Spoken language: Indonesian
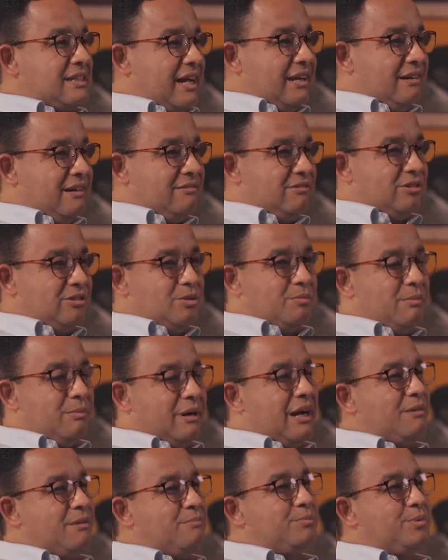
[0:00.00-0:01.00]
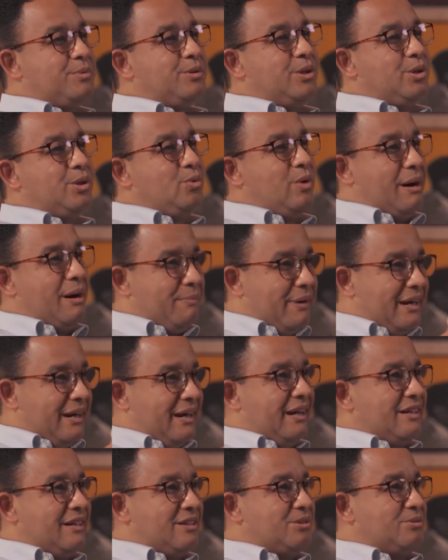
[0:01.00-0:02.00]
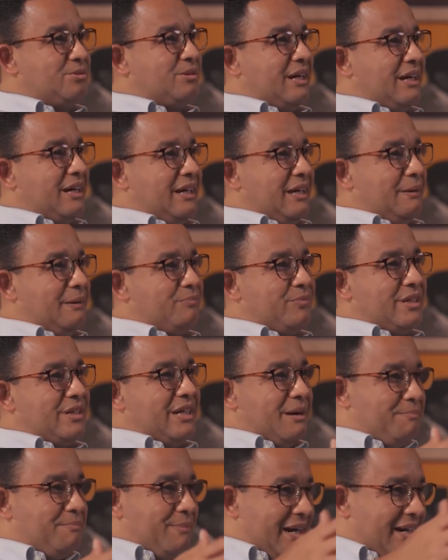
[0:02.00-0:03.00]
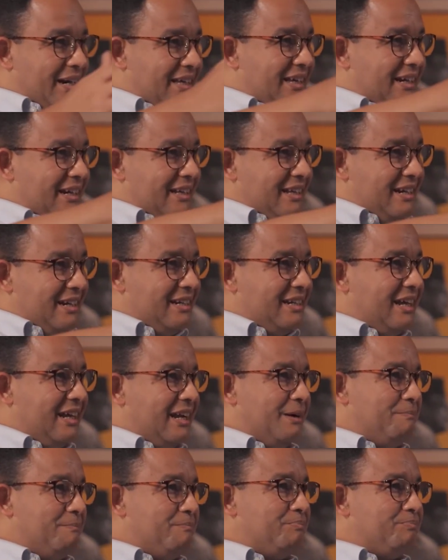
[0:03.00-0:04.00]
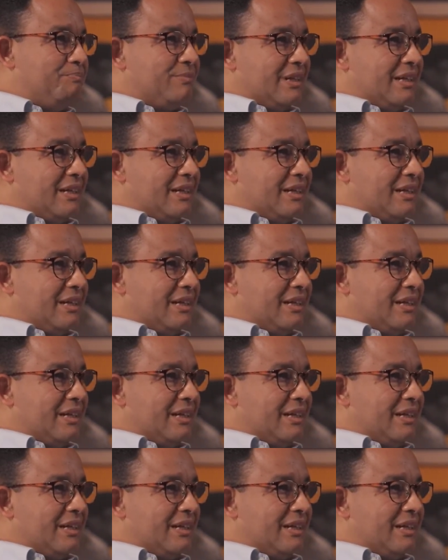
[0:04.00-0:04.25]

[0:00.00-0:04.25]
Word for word: Pak Anies mau jadi presiden? Benarkah Pak Anies siap dicalonkan jadi